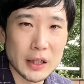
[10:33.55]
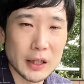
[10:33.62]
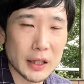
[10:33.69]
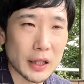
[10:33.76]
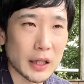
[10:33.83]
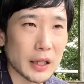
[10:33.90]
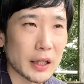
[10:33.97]

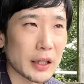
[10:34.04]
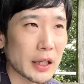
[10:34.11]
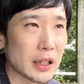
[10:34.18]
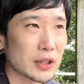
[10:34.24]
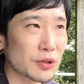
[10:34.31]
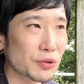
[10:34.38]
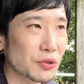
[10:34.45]
えー、なん
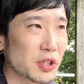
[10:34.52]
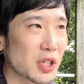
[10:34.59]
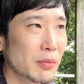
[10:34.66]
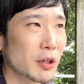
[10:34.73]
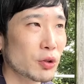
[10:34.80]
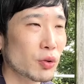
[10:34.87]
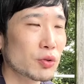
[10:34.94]
かその
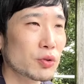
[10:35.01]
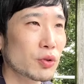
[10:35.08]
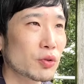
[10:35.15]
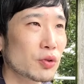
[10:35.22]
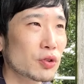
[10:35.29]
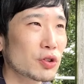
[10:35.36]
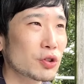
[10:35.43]
島独
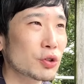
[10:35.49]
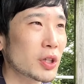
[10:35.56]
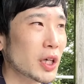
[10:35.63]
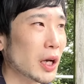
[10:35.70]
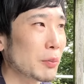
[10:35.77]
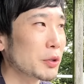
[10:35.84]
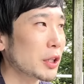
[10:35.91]
特の空
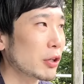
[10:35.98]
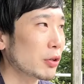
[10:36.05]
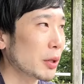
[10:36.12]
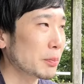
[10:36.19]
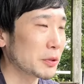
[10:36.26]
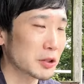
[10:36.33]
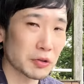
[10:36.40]
気感みたいなのを
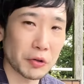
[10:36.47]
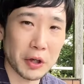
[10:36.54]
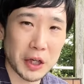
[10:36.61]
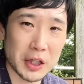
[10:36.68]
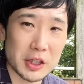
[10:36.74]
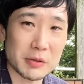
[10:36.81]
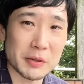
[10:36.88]
やっぱすごい
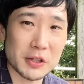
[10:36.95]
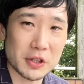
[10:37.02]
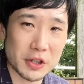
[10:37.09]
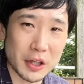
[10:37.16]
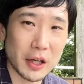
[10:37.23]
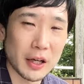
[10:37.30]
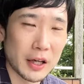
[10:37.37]
感じます
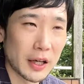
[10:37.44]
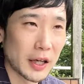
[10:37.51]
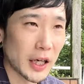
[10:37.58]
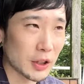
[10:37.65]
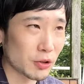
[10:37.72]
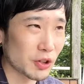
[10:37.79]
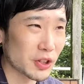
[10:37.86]
しね。
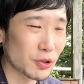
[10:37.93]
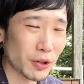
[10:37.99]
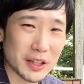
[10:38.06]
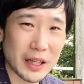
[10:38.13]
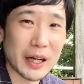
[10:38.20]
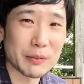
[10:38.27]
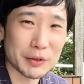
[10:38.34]
あと人
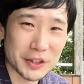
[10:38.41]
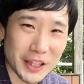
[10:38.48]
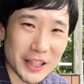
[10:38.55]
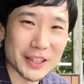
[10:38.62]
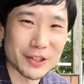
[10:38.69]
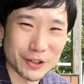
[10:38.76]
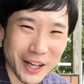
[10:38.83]
が誰もいね
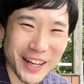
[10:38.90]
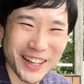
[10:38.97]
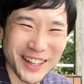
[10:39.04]
えっていうね